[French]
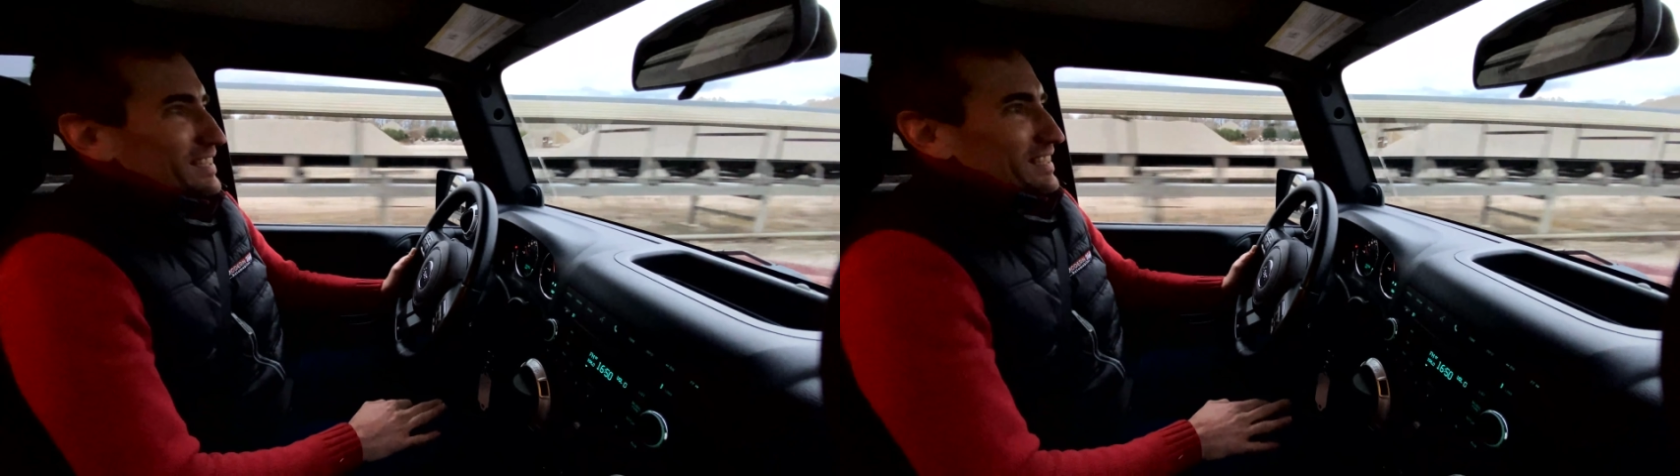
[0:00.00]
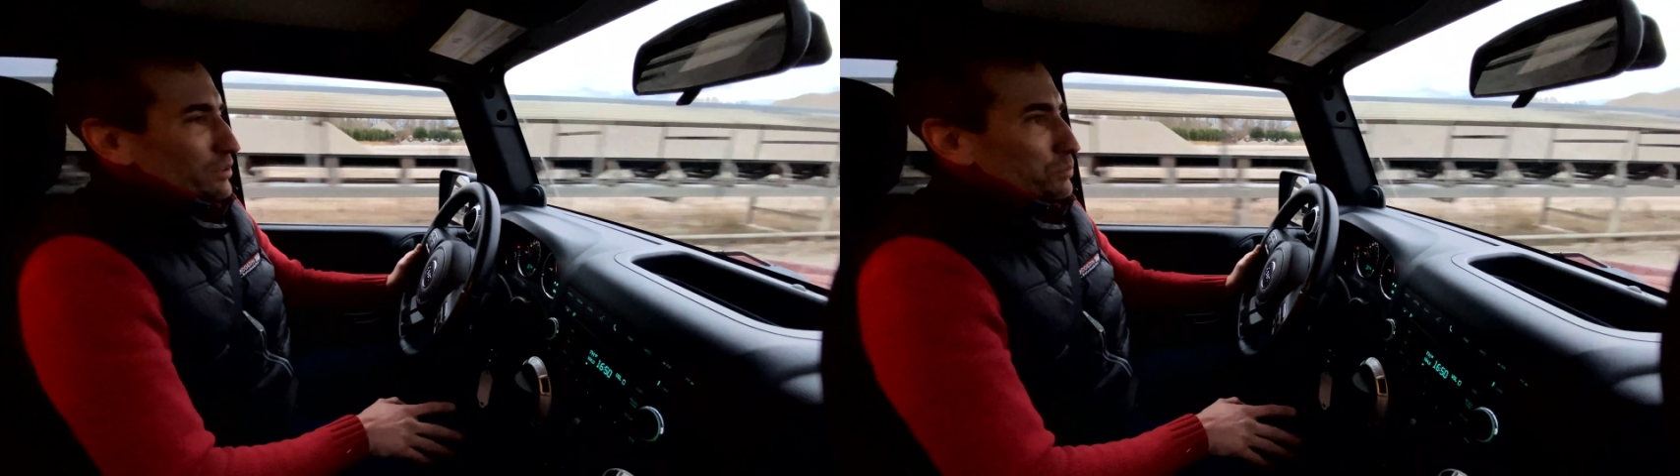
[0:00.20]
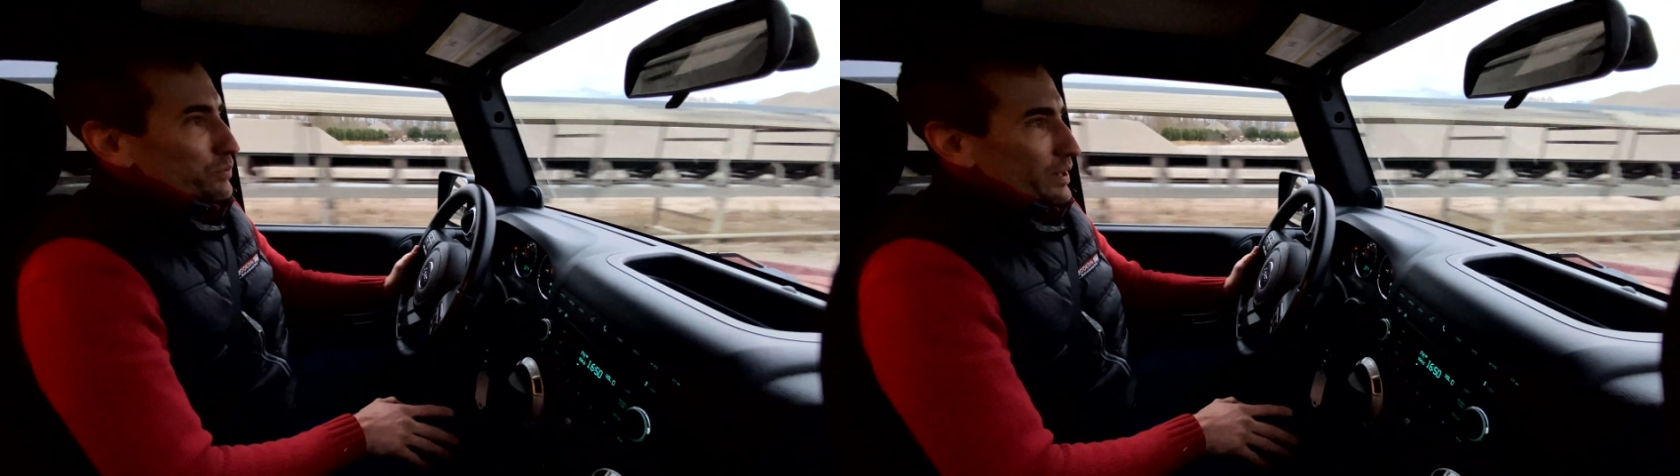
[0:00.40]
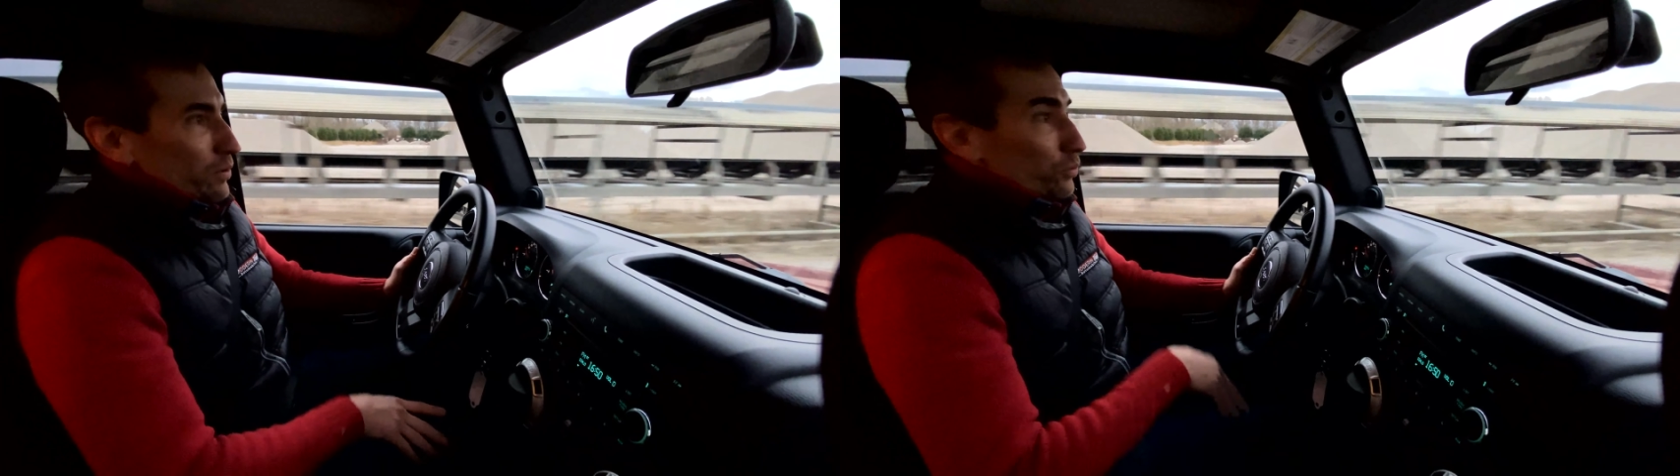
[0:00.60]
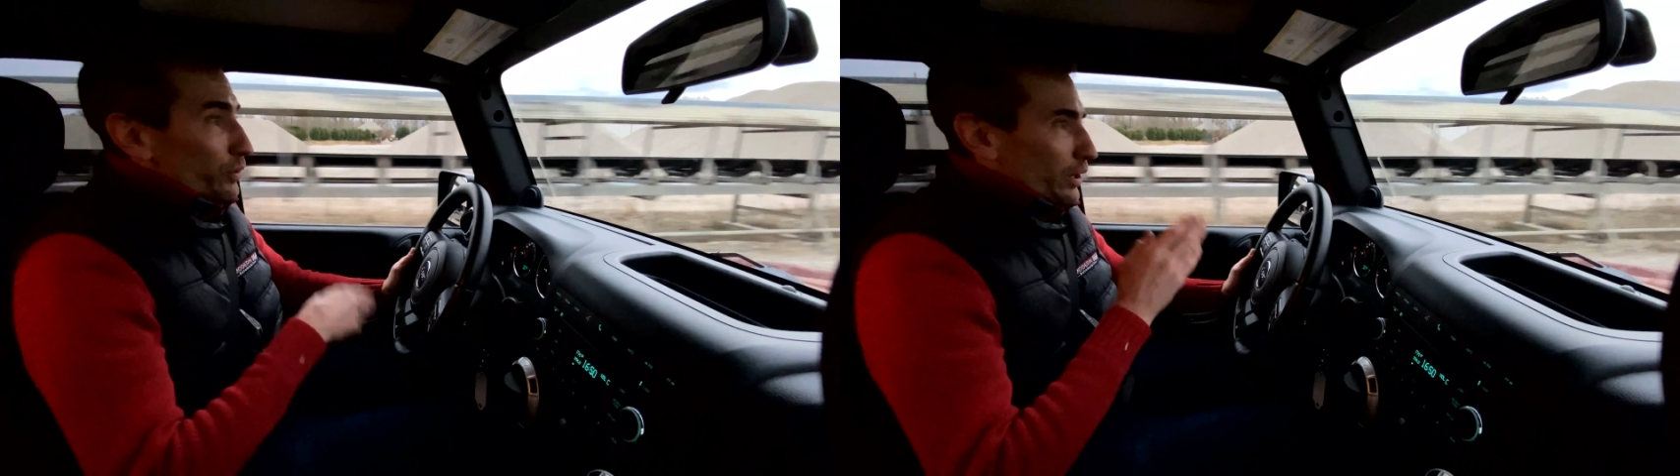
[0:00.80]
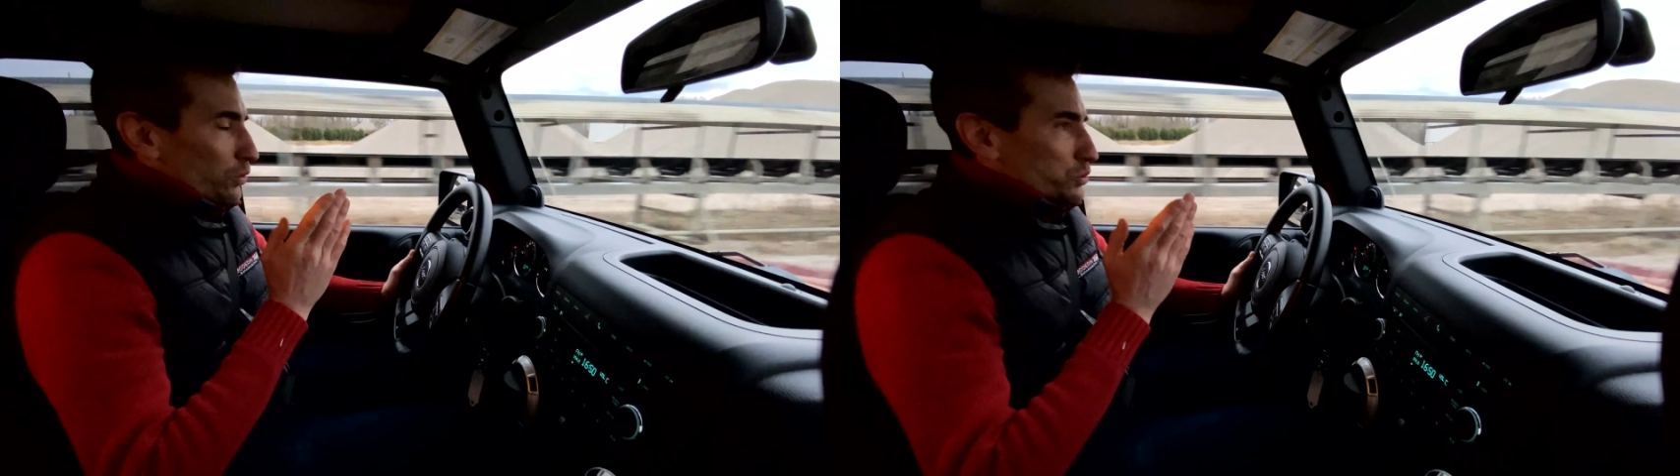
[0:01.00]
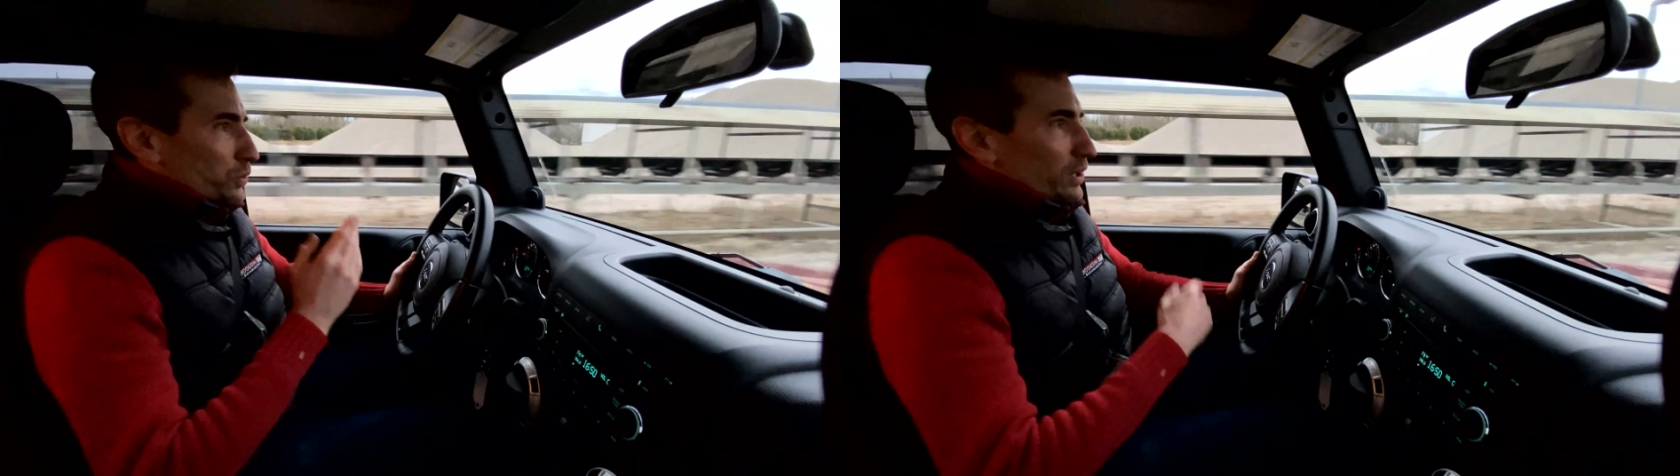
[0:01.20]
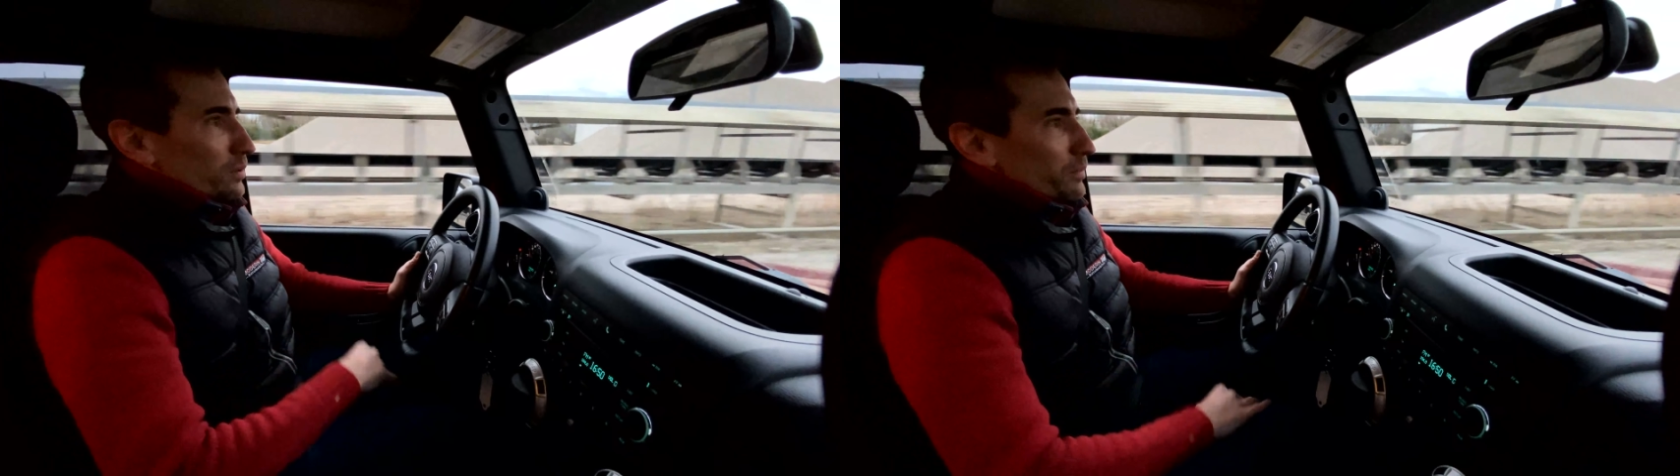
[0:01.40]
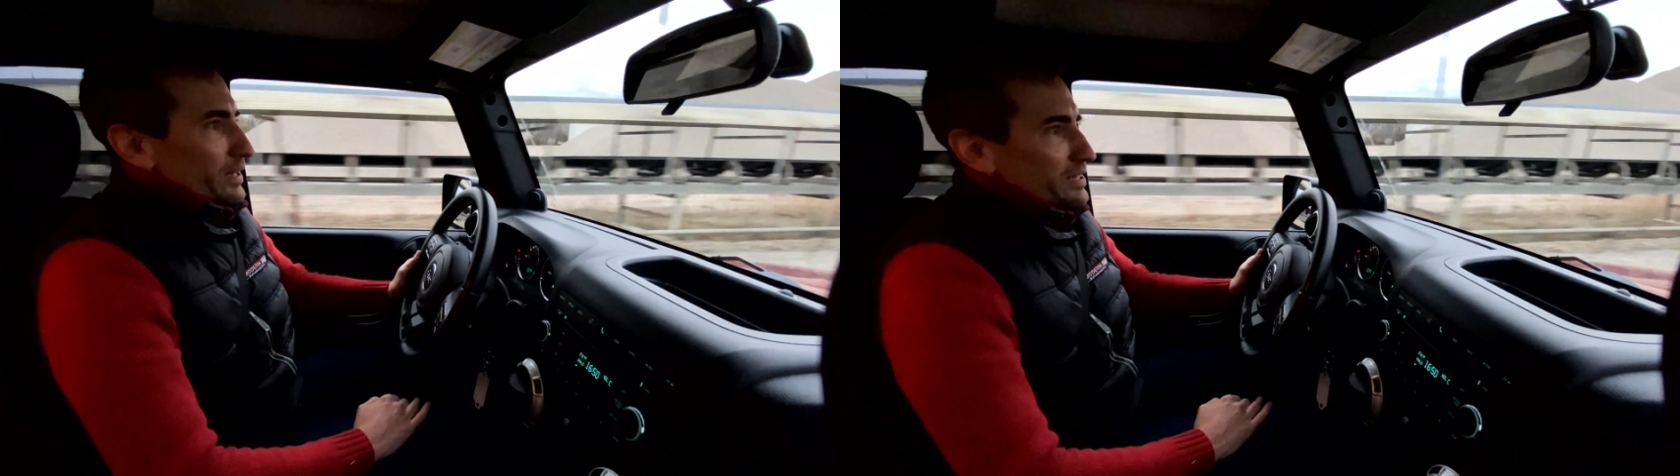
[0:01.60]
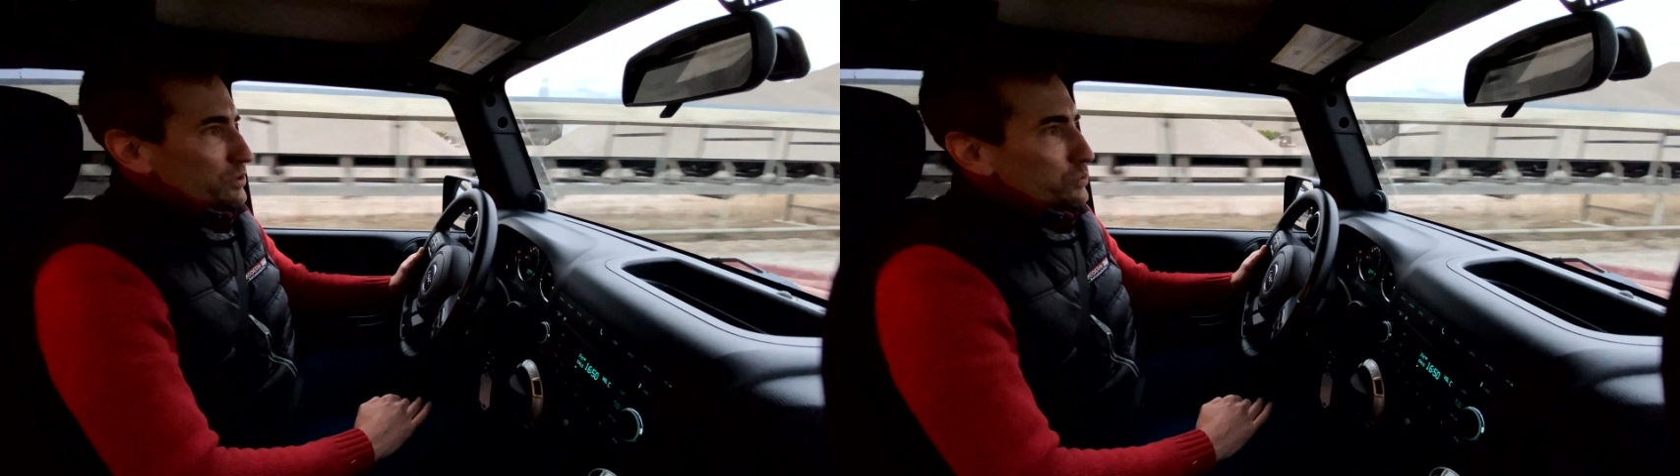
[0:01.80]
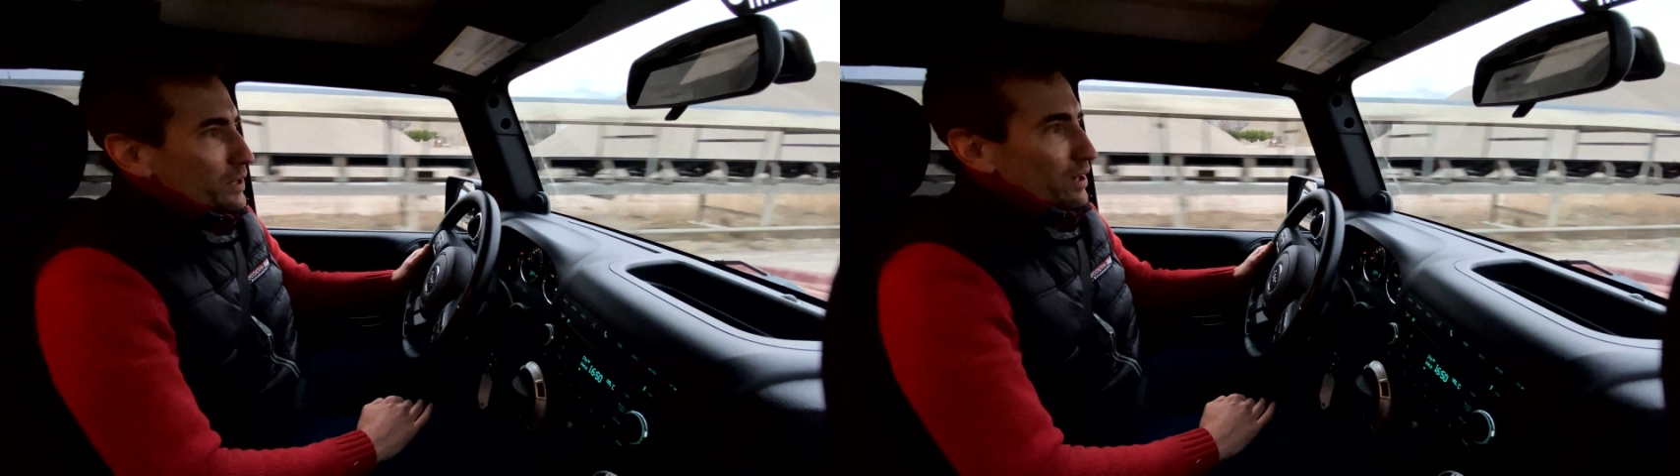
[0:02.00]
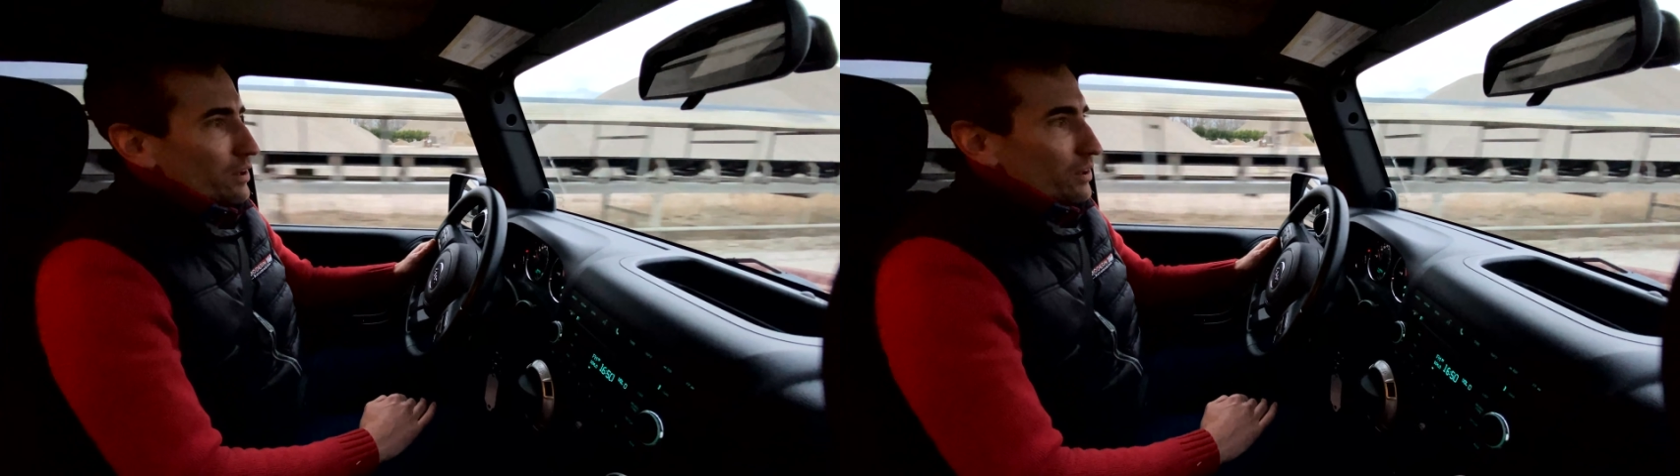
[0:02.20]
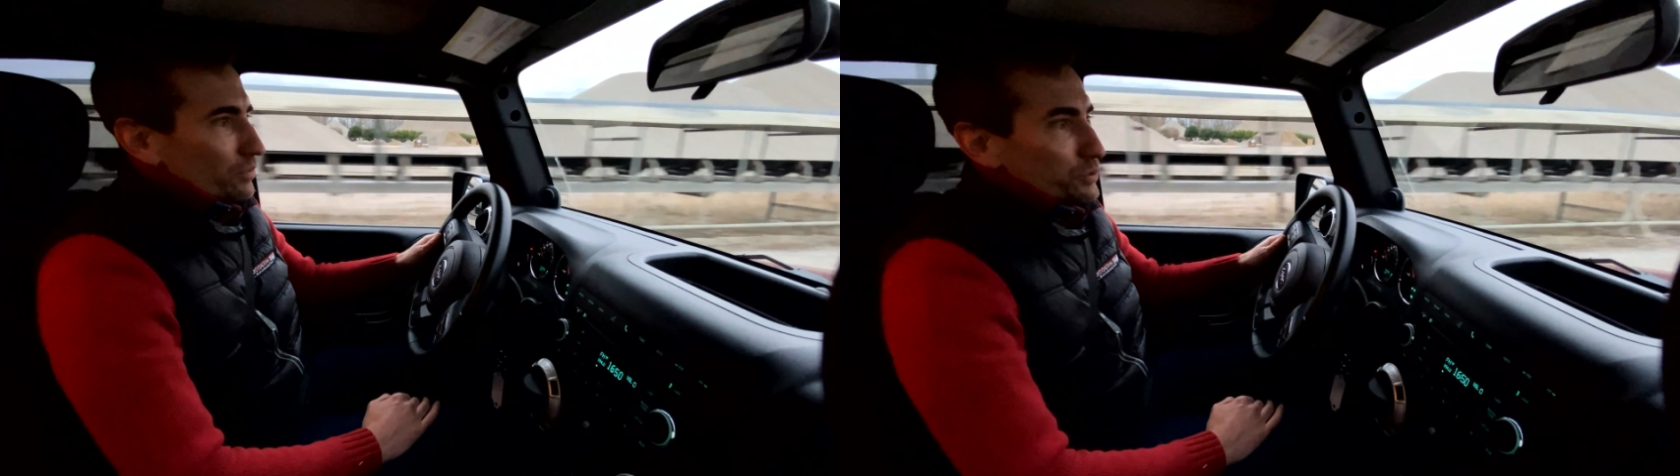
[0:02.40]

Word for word: vous pouvez ouvrir le toit comme on a dit tout à l'heure,